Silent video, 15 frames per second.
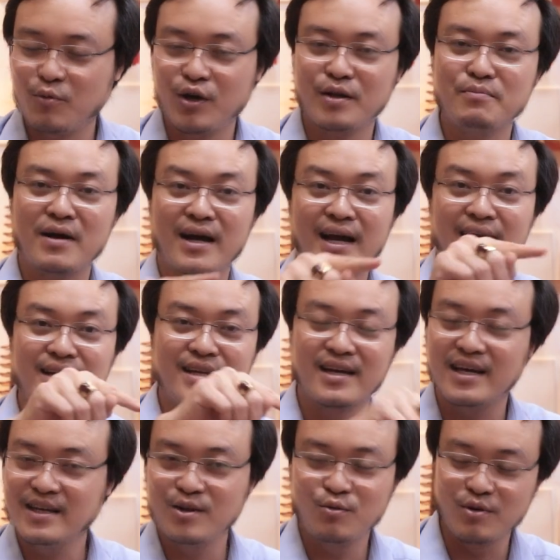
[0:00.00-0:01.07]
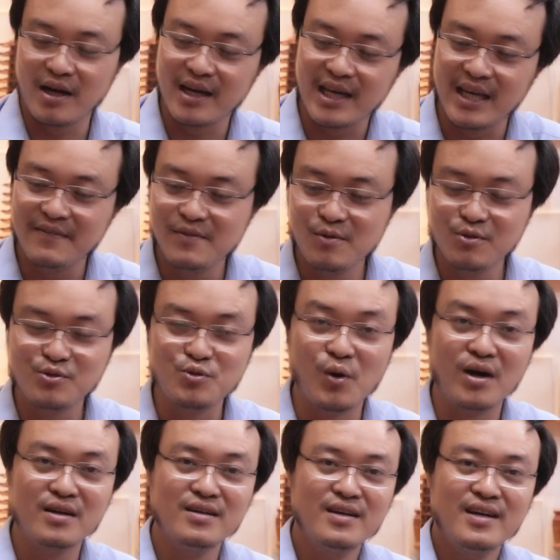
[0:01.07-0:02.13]
Nguyên bằng cách là kích cái nút đăng ký và nút
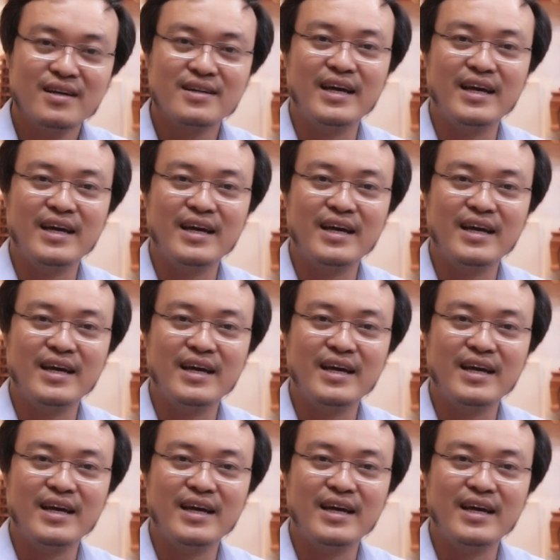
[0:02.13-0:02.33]
chuông